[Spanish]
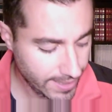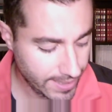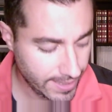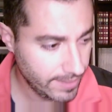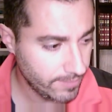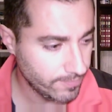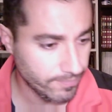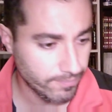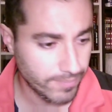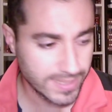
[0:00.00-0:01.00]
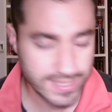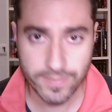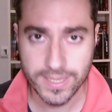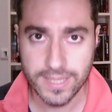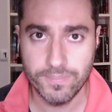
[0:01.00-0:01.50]
Eh,
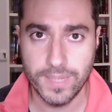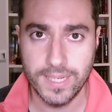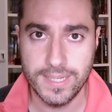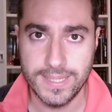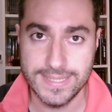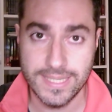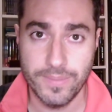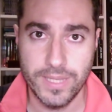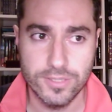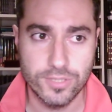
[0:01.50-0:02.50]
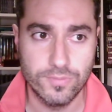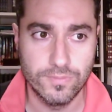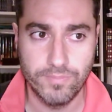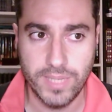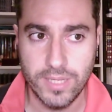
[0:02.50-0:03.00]
básicamente, eh, este vídeo es
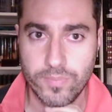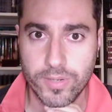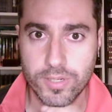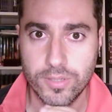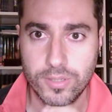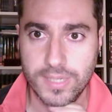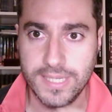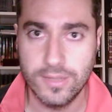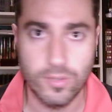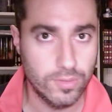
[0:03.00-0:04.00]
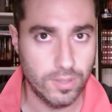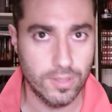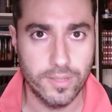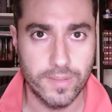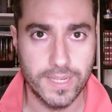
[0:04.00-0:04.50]
un vídeo un poco
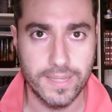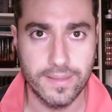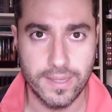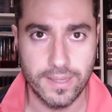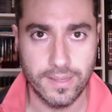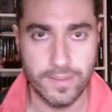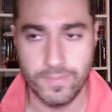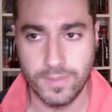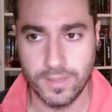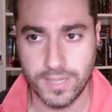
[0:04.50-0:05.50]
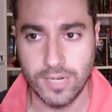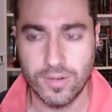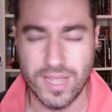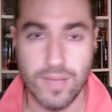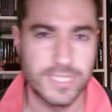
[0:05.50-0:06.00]
introductorio, ¿vale? De mm, qué es
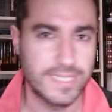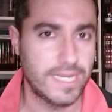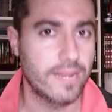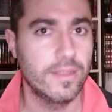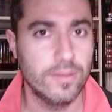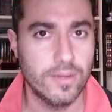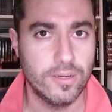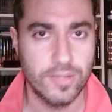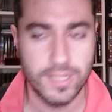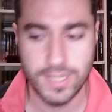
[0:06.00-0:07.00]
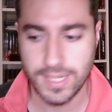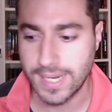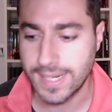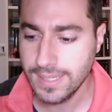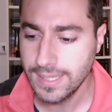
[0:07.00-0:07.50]
lo que vamos a estar haciendo en el
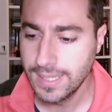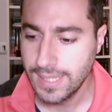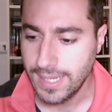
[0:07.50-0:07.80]
canal.